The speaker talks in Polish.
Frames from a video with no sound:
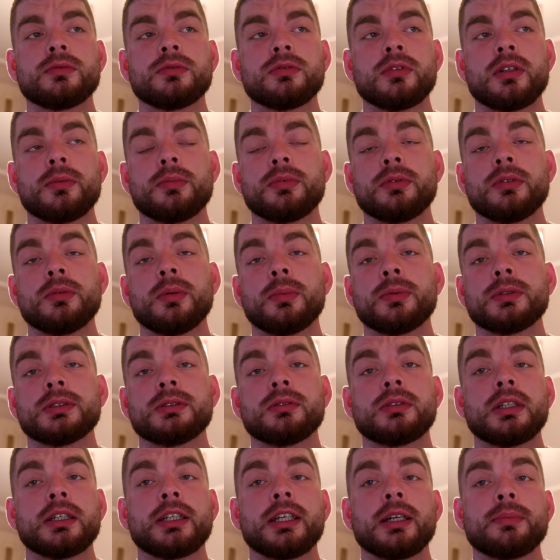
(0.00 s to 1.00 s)
które były po
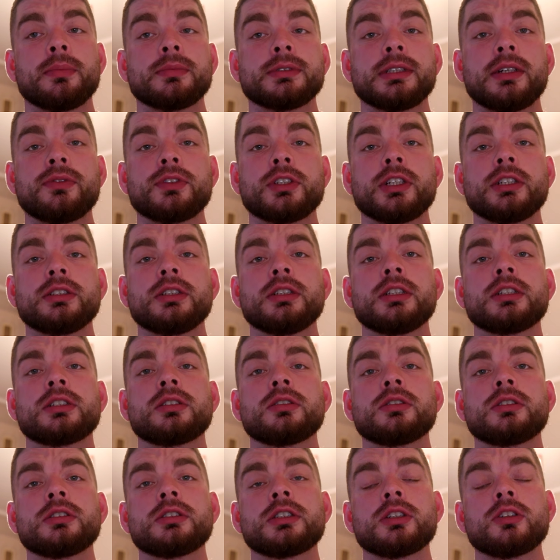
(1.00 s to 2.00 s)
prostu takie jak zawsze. Jedyne
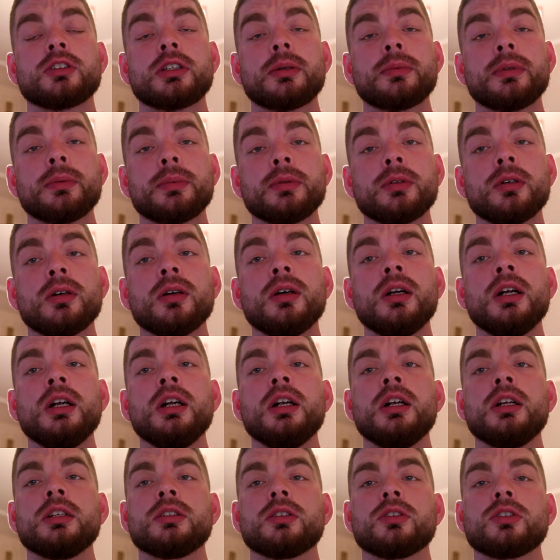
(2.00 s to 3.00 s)
czego tam nie było,
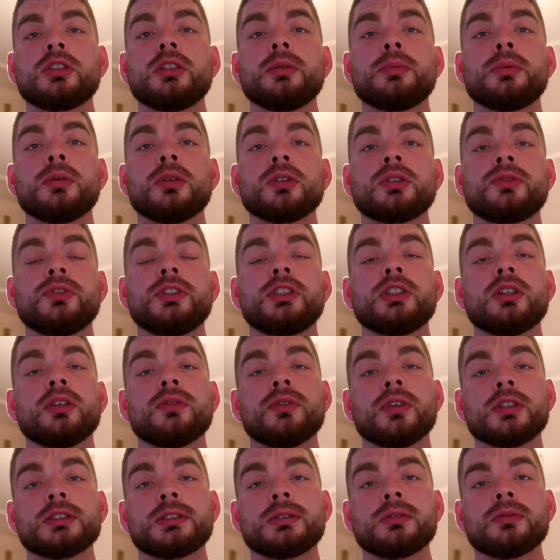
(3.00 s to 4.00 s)
to nie było oczywiście
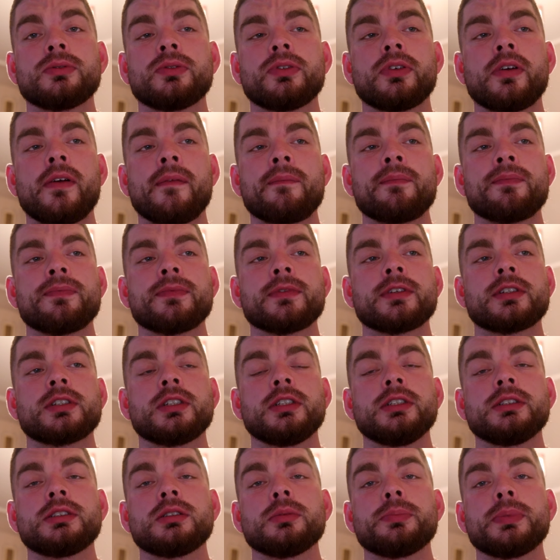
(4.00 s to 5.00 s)
owoców, mm,
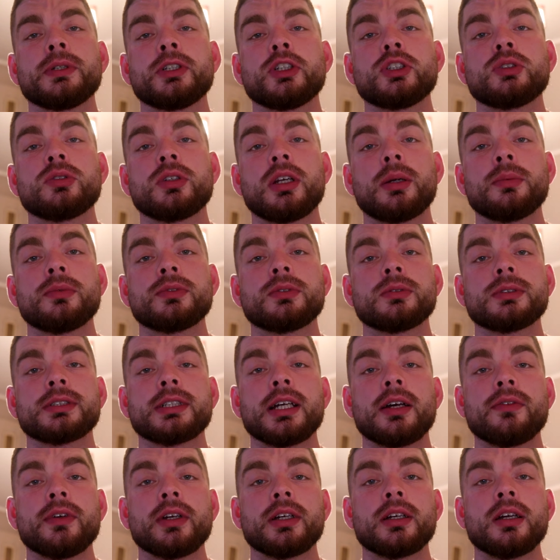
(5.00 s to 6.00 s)
czyli 150 gramów
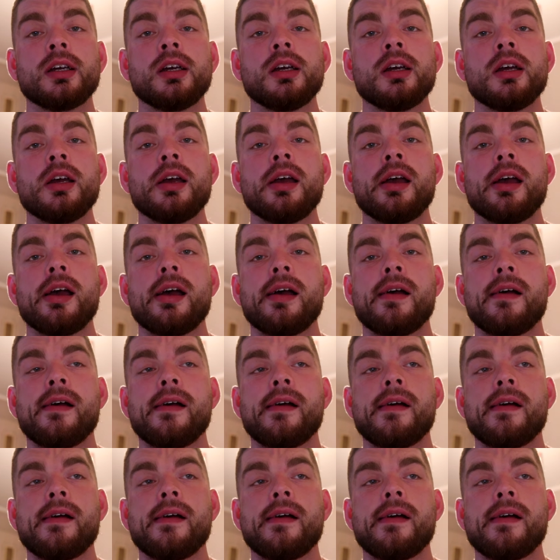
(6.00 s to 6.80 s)
truskawek. E,